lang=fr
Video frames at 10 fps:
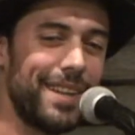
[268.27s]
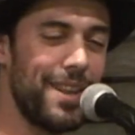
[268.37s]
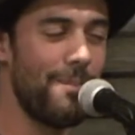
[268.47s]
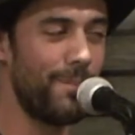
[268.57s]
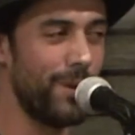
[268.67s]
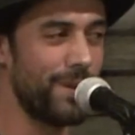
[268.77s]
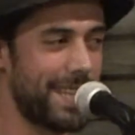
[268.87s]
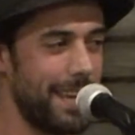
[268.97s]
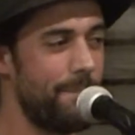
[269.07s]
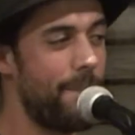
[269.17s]
ne plus
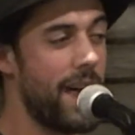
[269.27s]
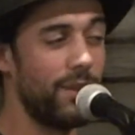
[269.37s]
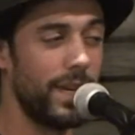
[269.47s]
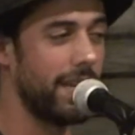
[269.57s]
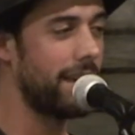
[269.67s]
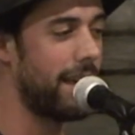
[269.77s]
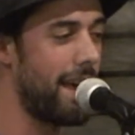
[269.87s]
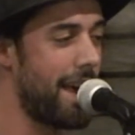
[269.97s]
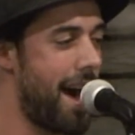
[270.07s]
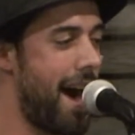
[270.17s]
s'épanouir
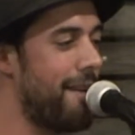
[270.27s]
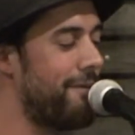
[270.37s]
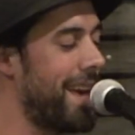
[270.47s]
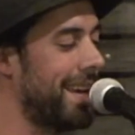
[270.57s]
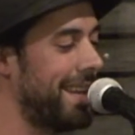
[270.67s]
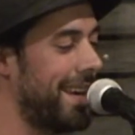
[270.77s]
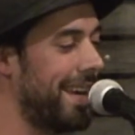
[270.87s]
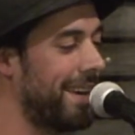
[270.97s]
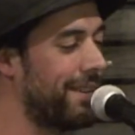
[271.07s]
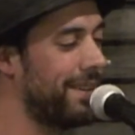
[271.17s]
avec des